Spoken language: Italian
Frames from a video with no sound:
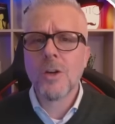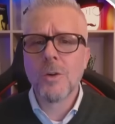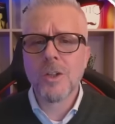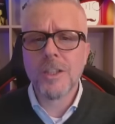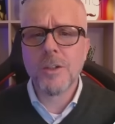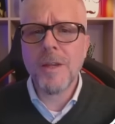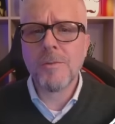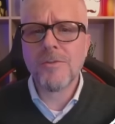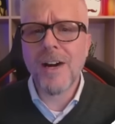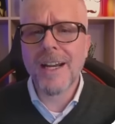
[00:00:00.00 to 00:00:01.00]
Quello che
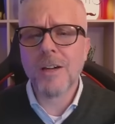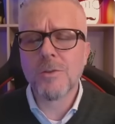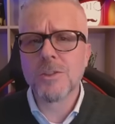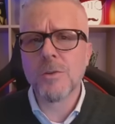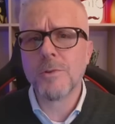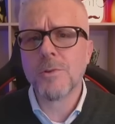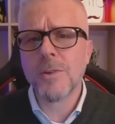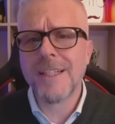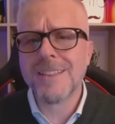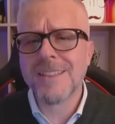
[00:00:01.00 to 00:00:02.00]
dobbiamo fare a questo
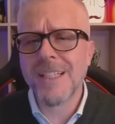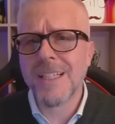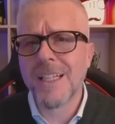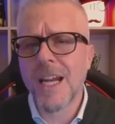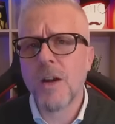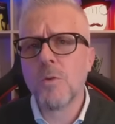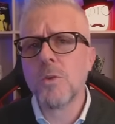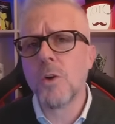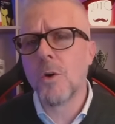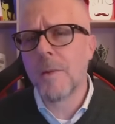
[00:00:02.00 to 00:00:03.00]
punto è inserire
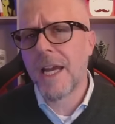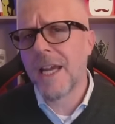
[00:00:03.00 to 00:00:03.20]
un nome